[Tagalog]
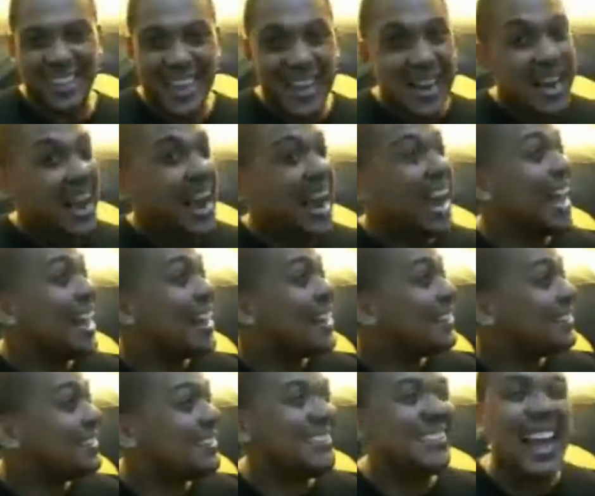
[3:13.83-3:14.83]
watched it.
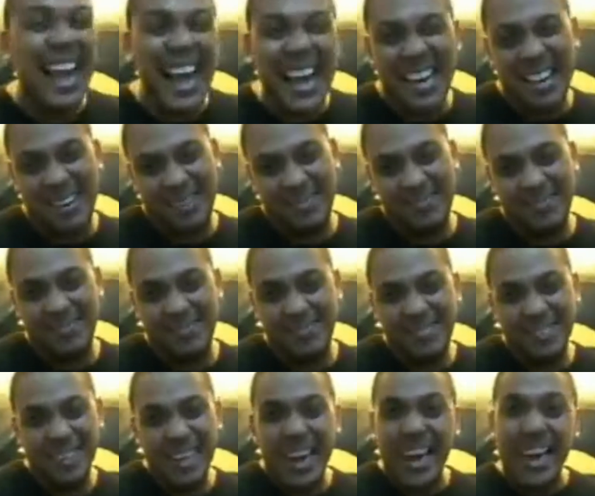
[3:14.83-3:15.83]
And
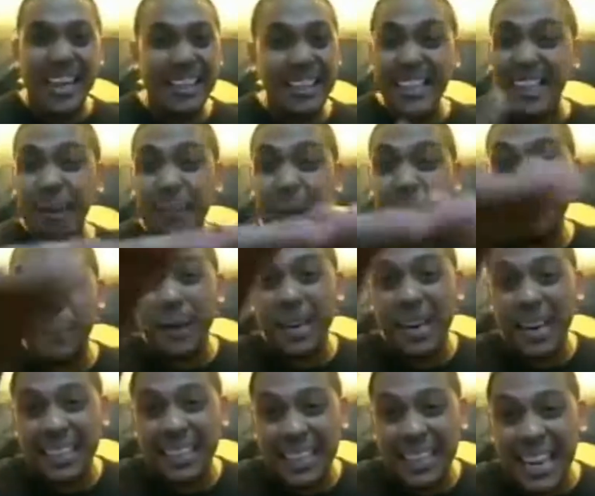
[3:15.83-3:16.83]
damn,
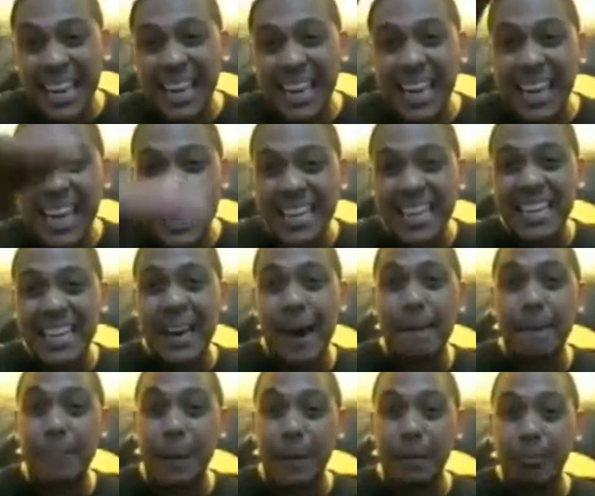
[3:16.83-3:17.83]
hindi naman pala
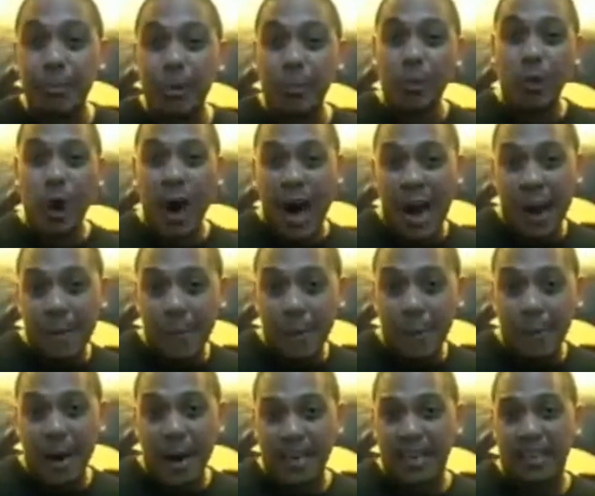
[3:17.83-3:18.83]
talaga ganyan ang
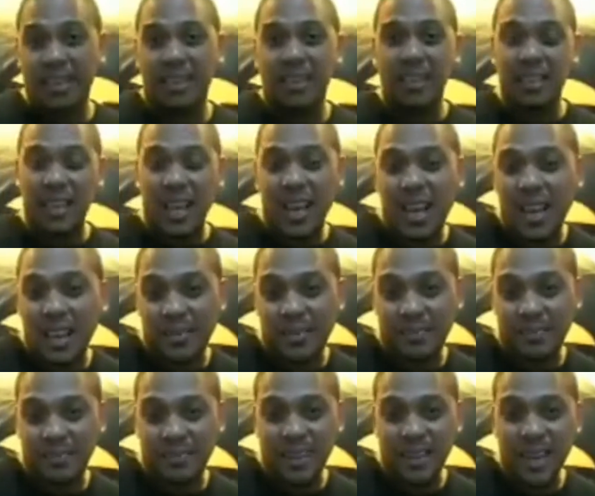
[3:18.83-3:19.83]
pagmumukha mo back
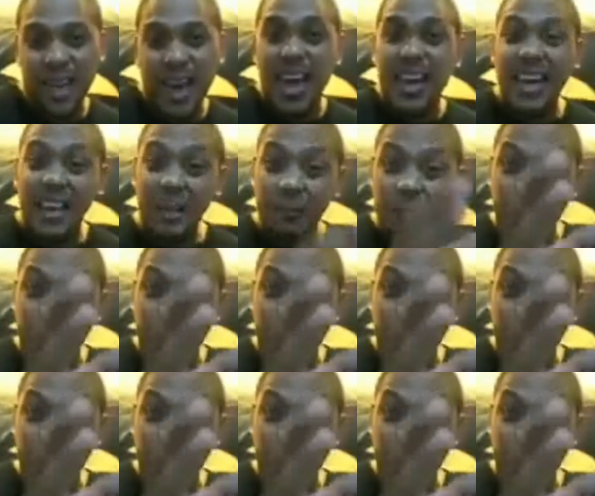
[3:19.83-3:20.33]
in the day.